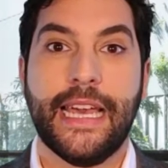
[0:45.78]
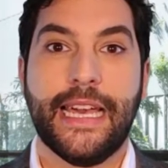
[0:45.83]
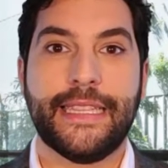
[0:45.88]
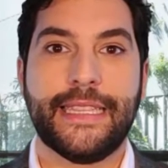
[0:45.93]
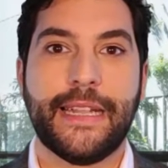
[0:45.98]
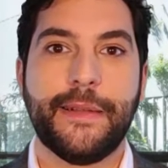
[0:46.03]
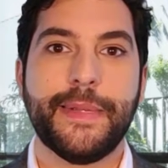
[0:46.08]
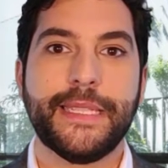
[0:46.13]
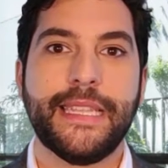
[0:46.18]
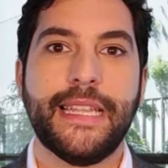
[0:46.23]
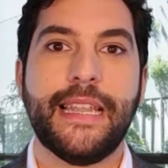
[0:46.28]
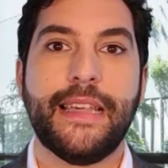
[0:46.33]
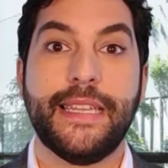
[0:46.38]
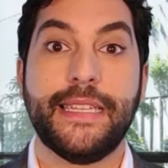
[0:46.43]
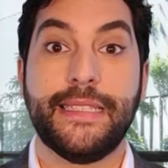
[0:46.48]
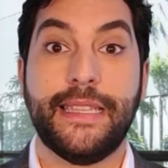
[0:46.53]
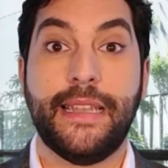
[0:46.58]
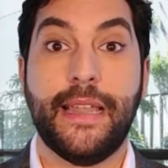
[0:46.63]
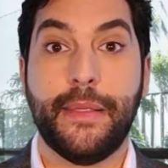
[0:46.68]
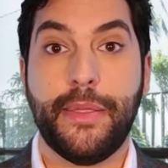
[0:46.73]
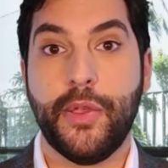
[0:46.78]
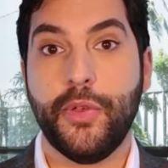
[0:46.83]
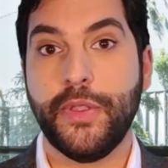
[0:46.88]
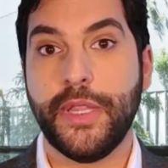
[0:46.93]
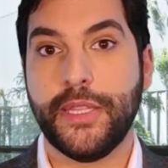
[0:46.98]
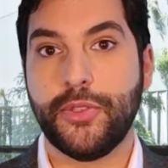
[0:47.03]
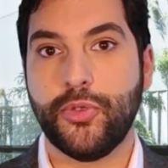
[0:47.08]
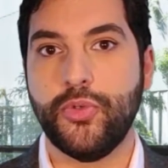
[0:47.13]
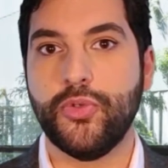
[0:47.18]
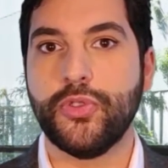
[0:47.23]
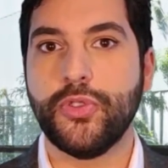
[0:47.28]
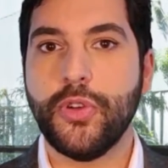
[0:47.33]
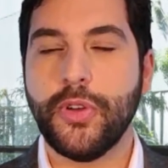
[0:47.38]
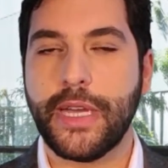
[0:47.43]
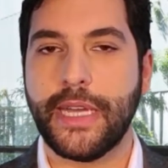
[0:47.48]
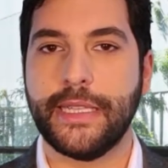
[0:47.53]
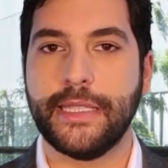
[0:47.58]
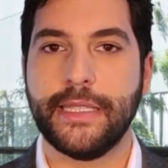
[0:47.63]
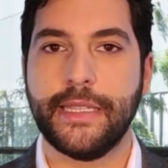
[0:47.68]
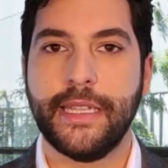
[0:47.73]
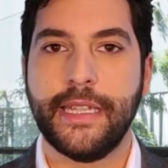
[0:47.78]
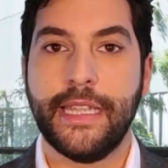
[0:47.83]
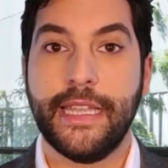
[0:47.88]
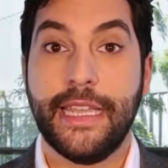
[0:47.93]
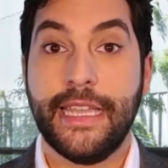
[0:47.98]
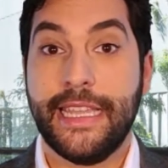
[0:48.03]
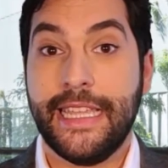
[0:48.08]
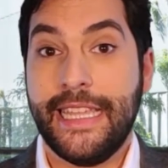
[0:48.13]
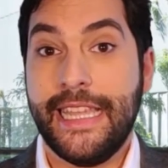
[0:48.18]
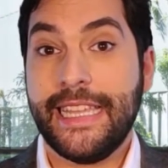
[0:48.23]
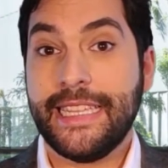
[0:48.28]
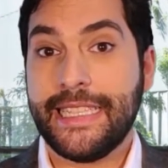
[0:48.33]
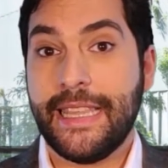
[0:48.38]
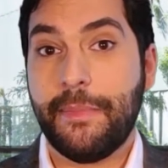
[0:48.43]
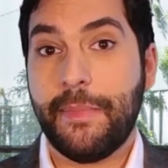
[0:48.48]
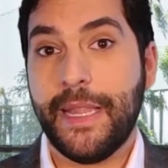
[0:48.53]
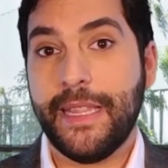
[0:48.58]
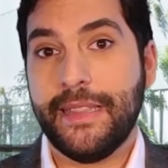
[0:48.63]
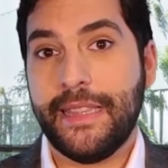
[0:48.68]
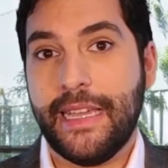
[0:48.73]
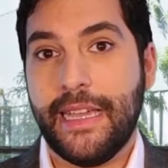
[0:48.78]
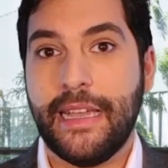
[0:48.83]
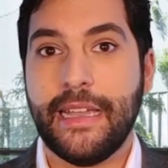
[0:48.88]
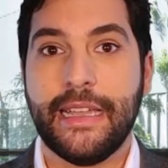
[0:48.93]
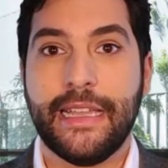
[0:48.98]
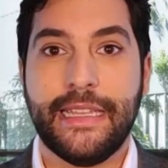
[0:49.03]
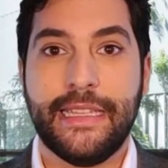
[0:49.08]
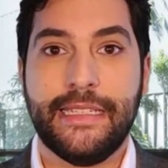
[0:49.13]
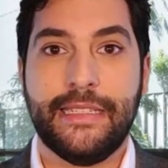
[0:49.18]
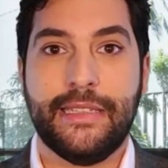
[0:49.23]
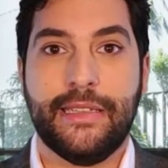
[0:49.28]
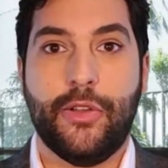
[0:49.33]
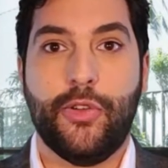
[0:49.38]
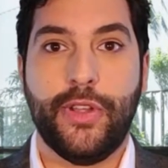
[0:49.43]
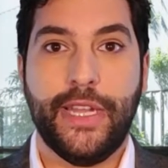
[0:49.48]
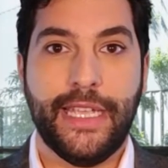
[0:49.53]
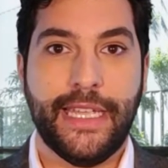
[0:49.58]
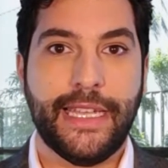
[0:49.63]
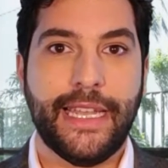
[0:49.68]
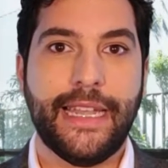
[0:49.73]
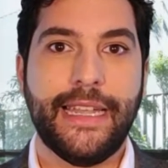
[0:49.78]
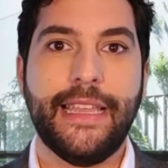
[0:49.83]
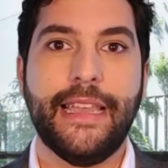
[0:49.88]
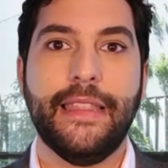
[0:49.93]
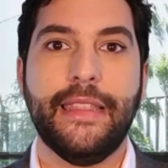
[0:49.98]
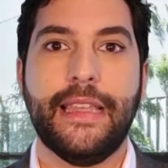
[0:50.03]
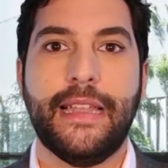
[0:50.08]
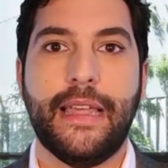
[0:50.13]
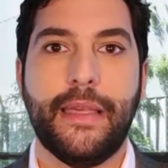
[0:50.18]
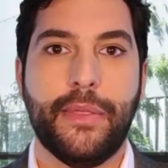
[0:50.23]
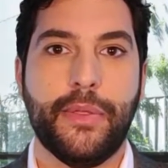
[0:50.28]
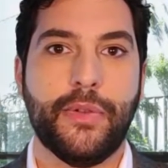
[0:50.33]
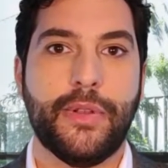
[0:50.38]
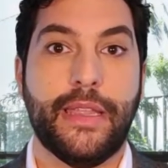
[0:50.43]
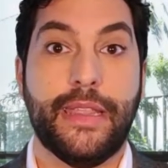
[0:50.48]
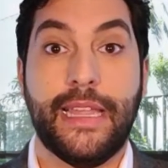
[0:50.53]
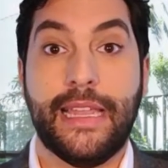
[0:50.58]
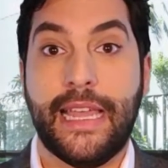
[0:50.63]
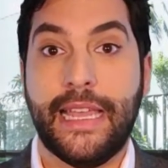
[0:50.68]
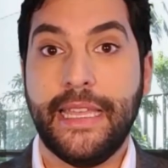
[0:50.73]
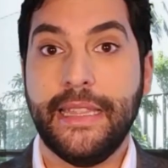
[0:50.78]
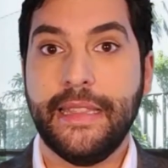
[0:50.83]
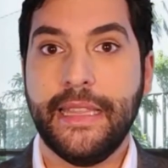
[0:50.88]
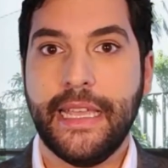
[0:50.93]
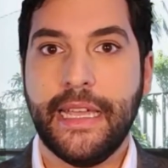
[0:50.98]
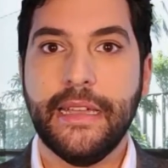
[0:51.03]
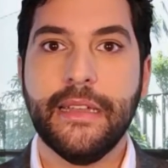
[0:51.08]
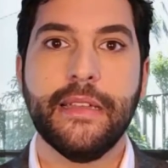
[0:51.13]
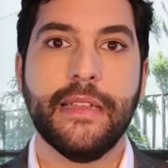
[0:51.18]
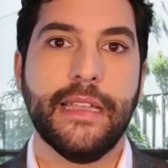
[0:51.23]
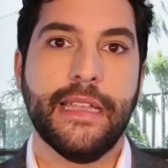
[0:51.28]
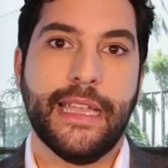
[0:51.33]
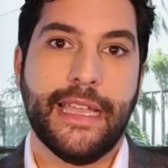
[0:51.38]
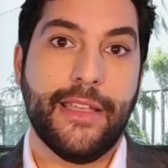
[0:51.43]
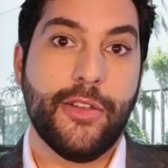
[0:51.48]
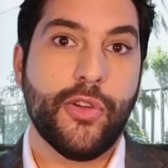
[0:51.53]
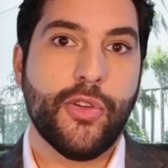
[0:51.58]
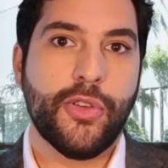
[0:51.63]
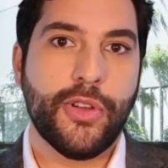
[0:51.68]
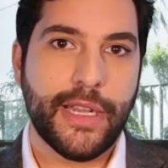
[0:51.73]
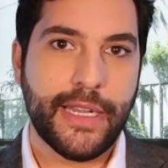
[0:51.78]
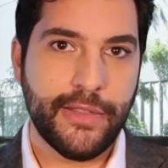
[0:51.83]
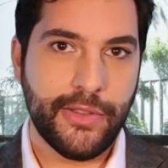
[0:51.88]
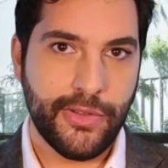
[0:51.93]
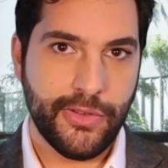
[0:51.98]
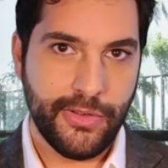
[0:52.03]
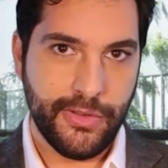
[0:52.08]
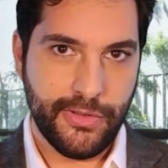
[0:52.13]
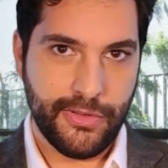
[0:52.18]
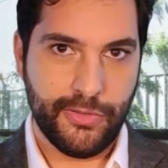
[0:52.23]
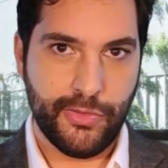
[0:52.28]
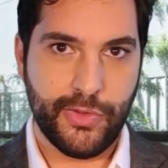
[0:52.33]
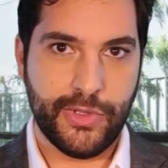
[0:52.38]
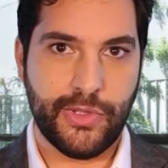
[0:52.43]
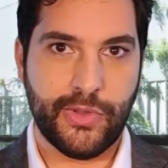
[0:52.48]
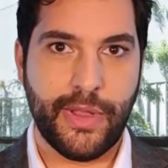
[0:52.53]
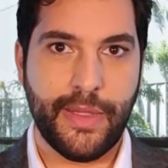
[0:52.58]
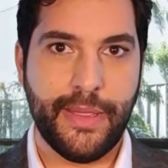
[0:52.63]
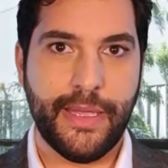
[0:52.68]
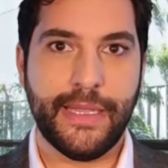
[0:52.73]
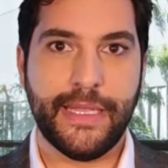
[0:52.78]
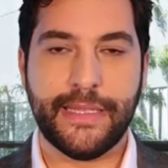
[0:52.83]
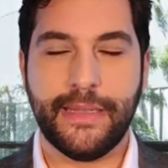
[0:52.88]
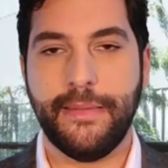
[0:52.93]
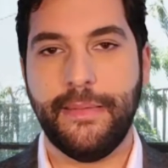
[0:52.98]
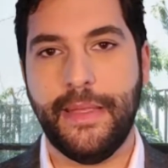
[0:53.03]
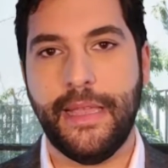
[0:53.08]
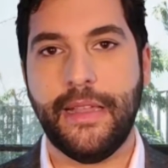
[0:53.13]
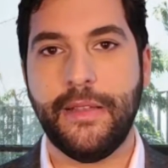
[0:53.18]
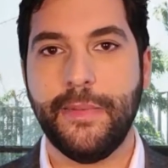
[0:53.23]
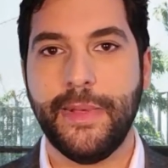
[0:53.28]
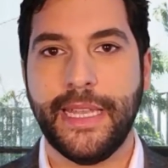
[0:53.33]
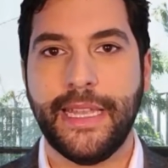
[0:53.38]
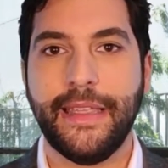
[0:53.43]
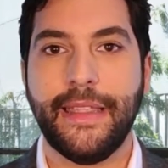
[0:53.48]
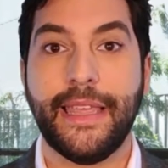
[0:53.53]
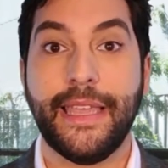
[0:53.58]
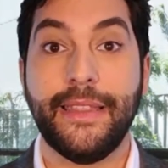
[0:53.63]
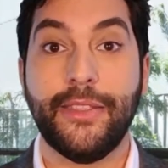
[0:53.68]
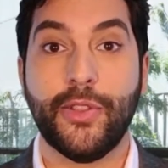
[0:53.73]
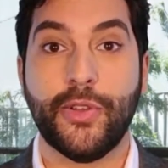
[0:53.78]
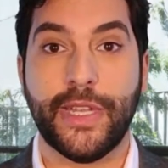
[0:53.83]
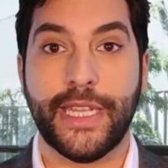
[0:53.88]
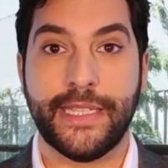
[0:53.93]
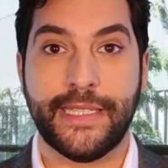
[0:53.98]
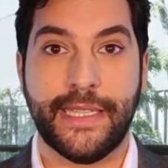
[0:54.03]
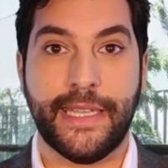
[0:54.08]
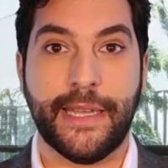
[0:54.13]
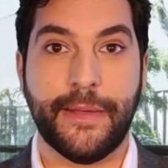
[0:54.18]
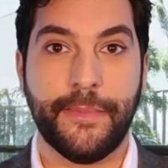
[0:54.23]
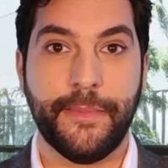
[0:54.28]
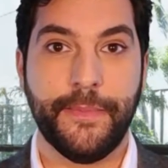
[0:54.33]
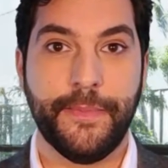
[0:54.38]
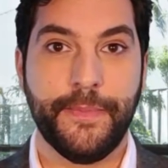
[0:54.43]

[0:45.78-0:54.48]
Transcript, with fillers: a través de la destilación de sus hojas y esta planta es originaria de la zona de la India, en concreto nuestro aceite esencial viene de Indonesia.